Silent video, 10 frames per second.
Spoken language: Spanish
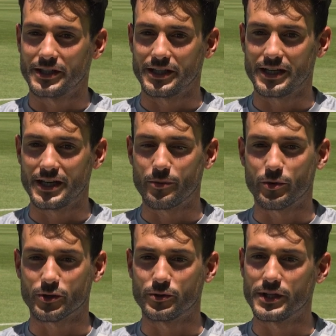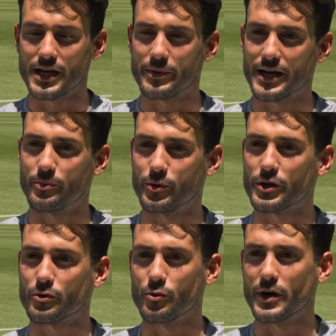eh, la oportunidad para
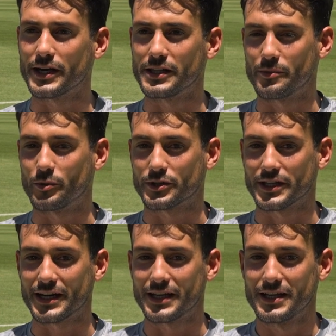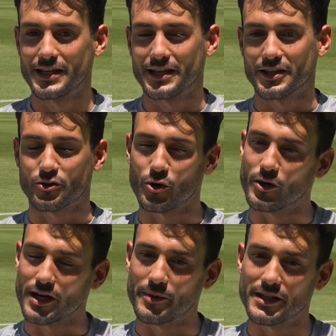poder jugar y demostrar todo
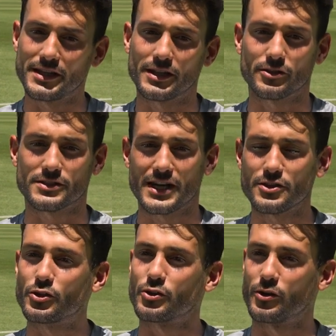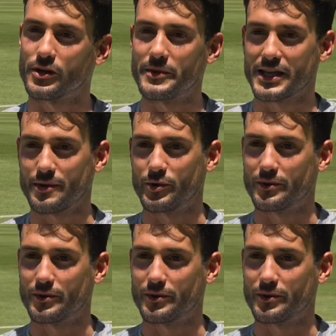lo que aprendí en estos años y todo lo que me queda por